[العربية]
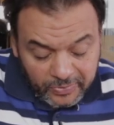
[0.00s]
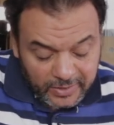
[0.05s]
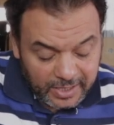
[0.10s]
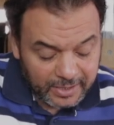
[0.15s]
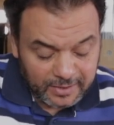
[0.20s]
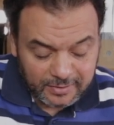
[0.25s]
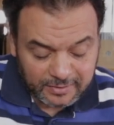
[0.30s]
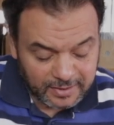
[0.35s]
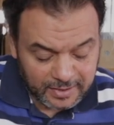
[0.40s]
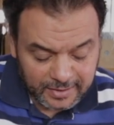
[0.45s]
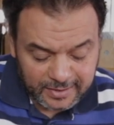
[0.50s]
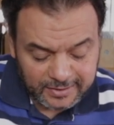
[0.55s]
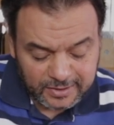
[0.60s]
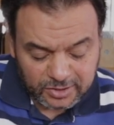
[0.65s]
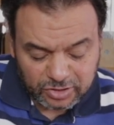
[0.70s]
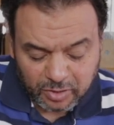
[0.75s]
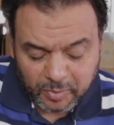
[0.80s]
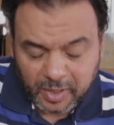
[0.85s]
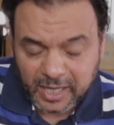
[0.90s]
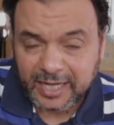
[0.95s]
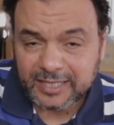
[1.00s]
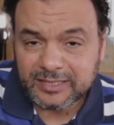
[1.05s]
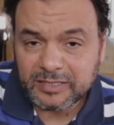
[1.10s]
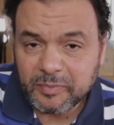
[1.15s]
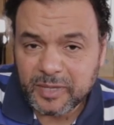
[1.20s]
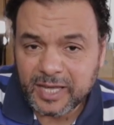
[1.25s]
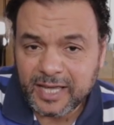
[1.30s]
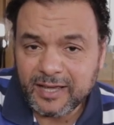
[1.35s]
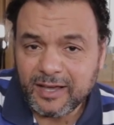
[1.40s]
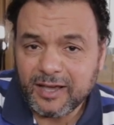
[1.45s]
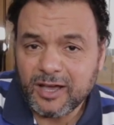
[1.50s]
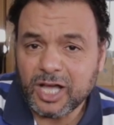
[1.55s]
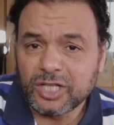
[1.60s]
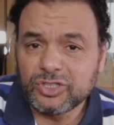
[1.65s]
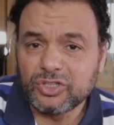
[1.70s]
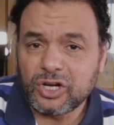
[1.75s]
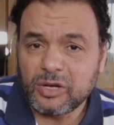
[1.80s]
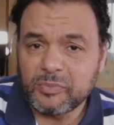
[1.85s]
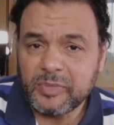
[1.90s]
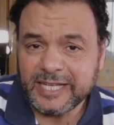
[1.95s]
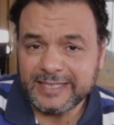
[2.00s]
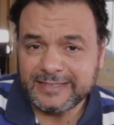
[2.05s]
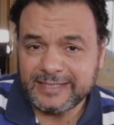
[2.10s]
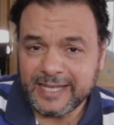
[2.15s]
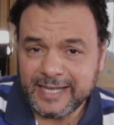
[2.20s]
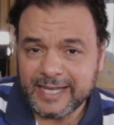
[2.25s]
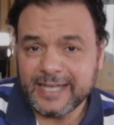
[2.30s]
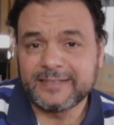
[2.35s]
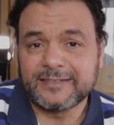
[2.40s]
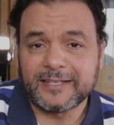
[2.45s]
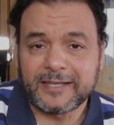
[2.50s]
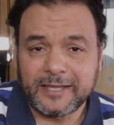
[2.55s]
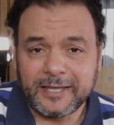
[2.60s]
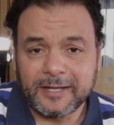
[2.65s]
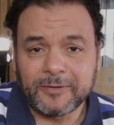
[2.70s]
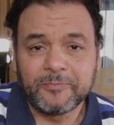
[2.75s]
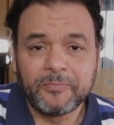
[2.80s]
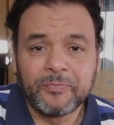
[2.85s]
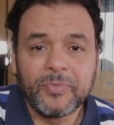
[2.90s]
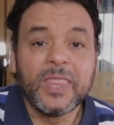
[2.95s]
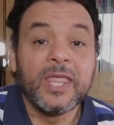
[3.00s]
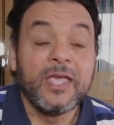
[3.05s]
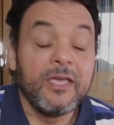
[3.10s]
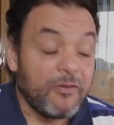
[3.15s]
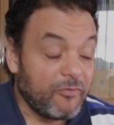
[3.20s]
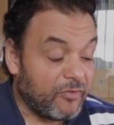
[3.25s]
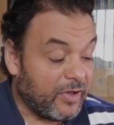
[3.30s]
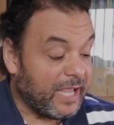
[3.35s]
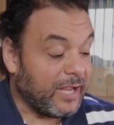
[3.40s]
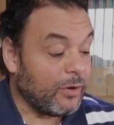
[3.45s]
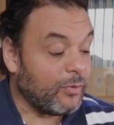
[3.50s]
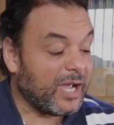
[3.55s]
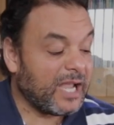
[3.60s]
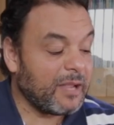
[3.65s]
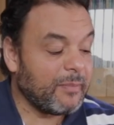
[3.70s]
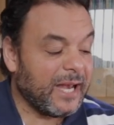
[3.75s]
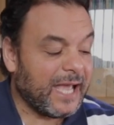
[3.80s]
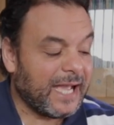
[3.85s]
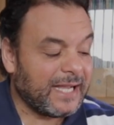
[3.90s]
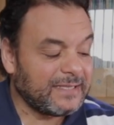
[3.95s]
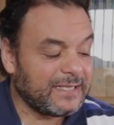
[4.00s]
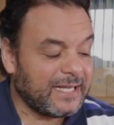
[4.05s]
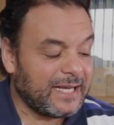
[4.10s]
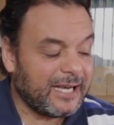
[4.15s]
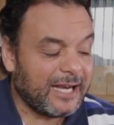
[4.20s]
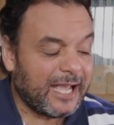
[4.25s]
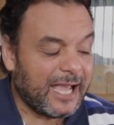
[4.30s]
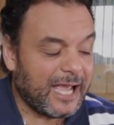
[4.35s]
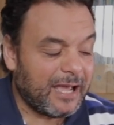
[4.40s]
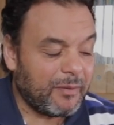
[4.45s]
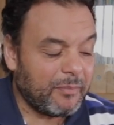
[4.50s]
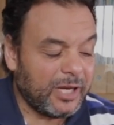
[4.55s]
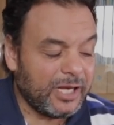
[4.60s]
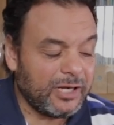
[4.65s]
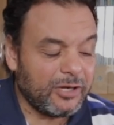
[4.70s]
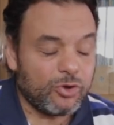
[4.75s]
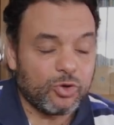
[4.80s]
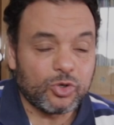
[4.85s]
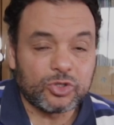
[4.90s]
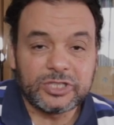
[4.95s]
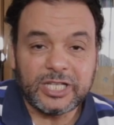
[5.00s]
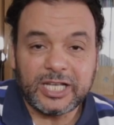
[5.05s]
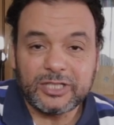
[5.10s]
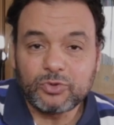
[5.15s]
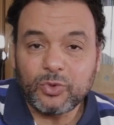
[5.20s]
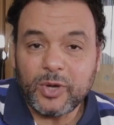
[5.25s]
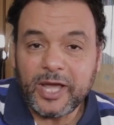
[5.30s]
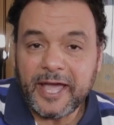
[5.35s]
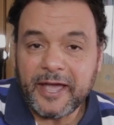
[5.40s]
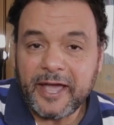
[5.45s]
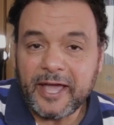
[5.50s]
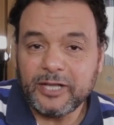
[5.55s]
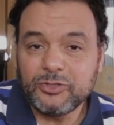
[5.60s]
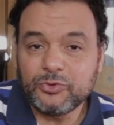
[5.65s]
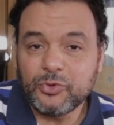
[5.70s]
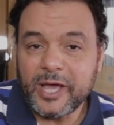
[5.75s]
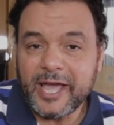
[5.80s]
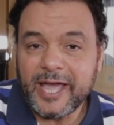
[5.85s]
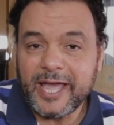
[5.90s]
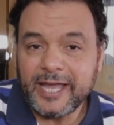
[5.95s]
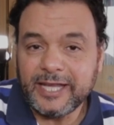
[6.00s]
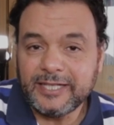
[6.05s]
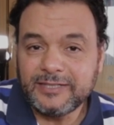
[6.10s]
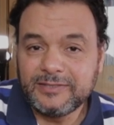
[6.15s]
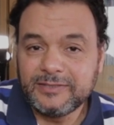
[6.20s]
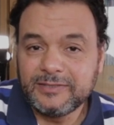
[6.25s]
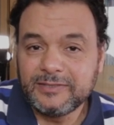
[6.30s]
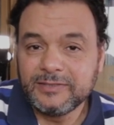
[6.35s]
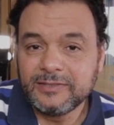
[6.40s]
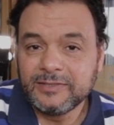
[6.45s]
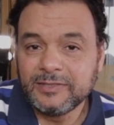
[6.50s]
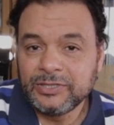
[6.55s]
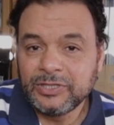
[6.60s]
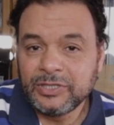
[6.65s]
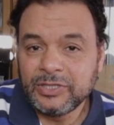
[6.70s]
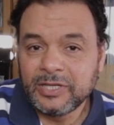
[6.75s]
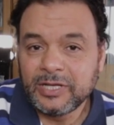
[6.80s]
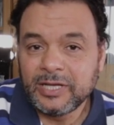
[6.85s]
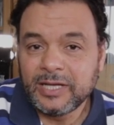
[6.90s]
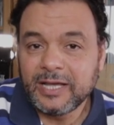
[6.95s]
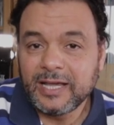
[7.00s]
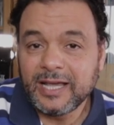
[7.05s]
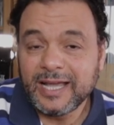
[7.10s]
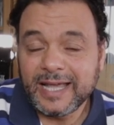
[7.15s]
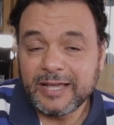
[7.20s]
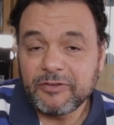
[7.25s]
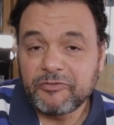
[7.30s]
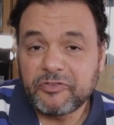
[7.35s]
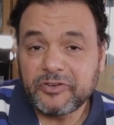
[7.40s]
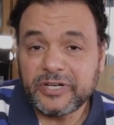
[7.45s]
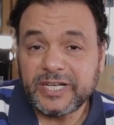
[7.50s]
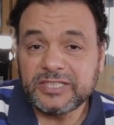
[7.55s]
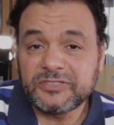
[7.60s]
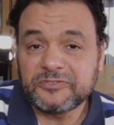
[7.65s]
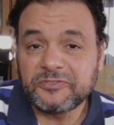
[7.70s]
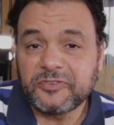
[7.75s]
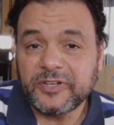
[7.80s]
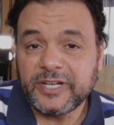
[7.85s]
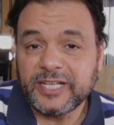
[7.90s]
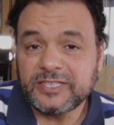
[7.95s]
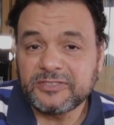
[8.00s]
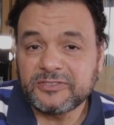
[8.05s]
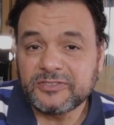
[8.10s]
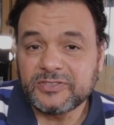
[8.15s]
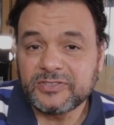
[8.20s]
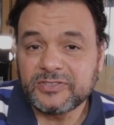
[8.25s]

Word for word: انت انت طبعا هتبقى ادرى باحتياجاتك يعني فالواجب اللي عندي ان انا هعمل كوردات واحد واحد فريت فريت